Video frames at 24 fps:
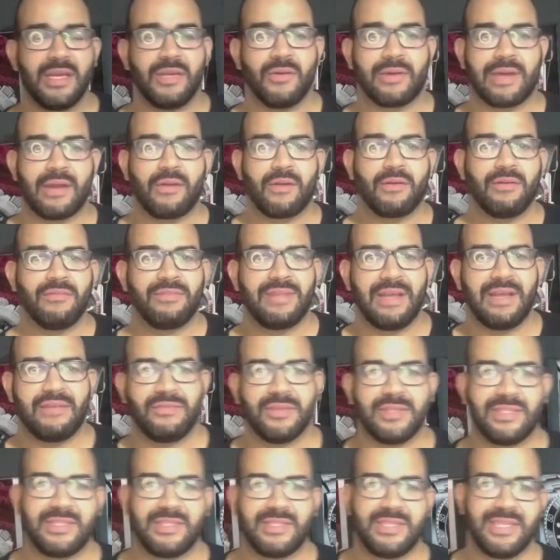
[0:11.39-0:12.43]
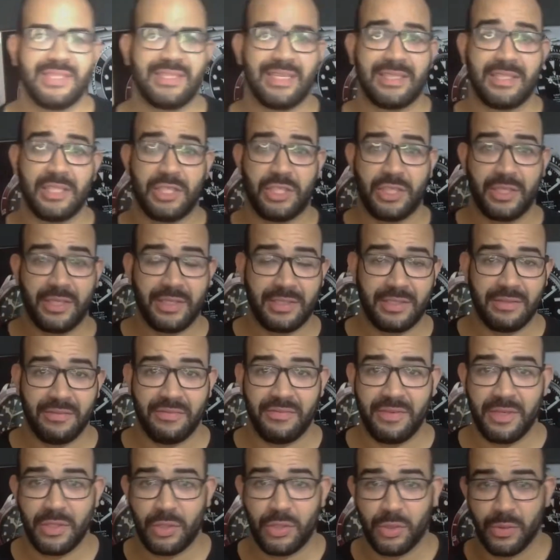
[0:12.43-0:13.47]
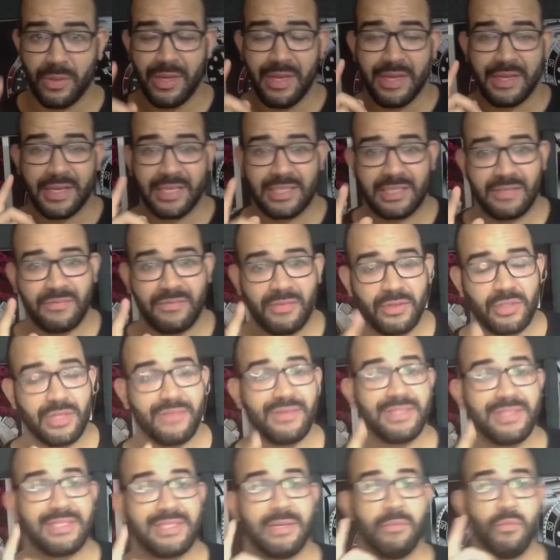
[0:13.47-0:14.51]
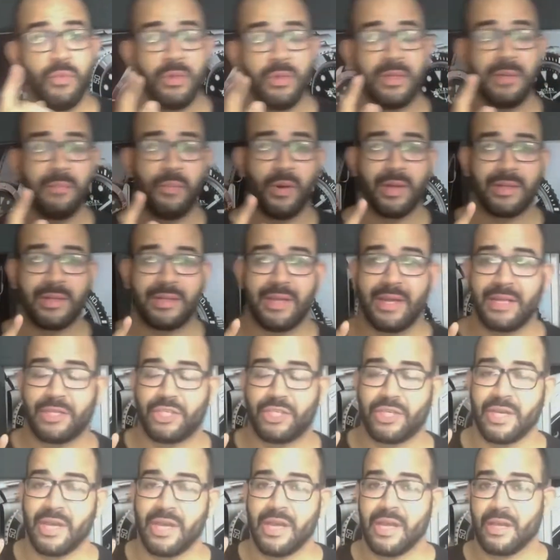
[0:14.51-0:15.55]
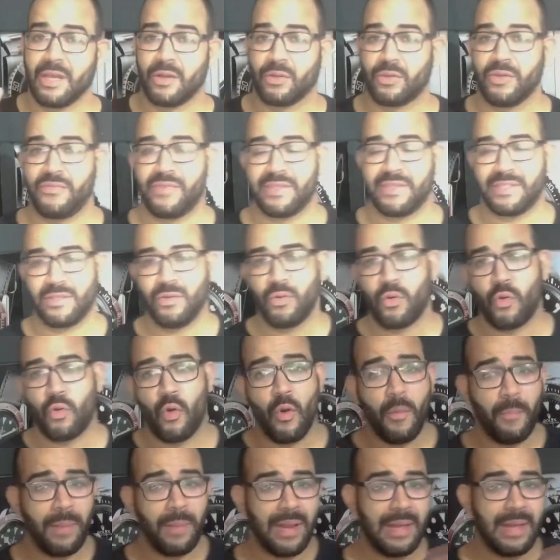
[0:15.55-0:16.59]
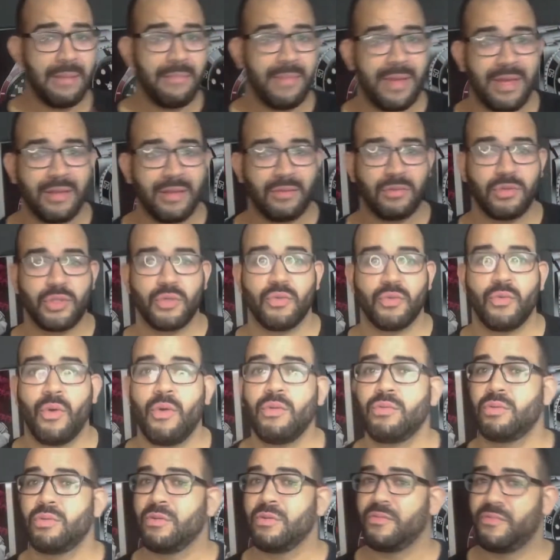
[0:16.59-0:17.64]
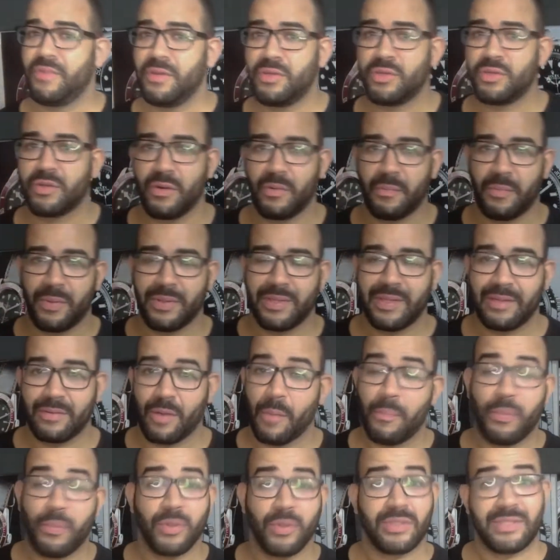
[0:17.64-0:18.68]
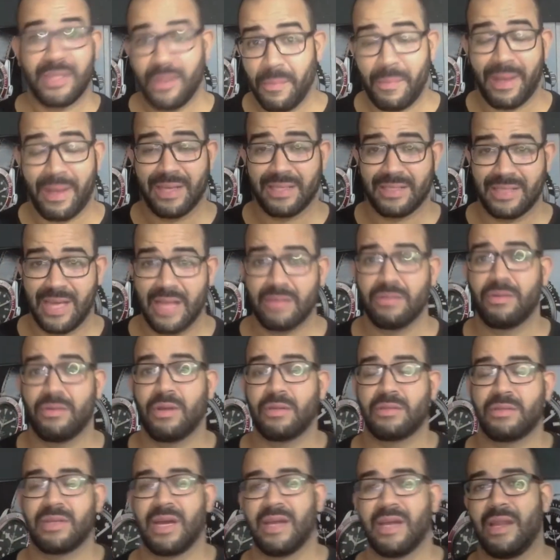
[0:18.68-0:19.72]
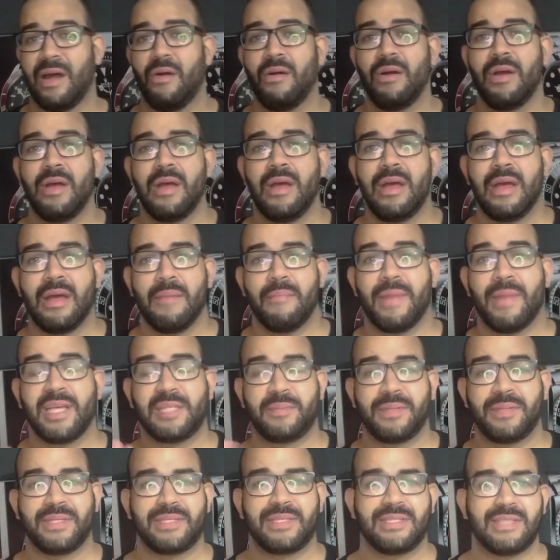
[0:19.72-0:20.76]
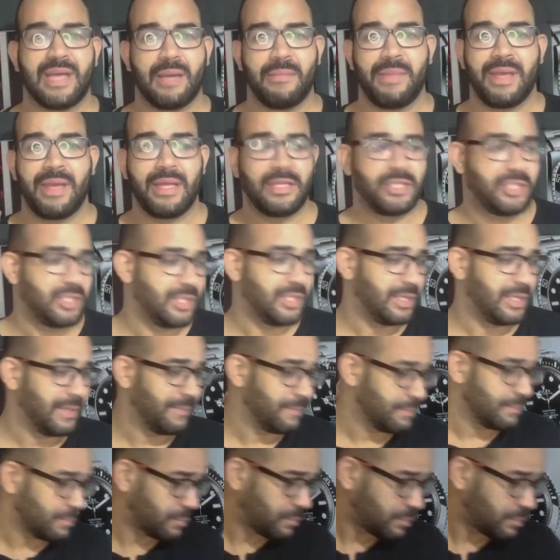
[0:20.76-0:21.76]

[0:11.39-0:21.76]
eu quero convidar vocês a assistir esse vídeo, que esse vídeo vai ser muito importante. Eu estou fazendo um complemento de um outro vídeo que eu, que eu postei no passado no nosso canal, mais precisamente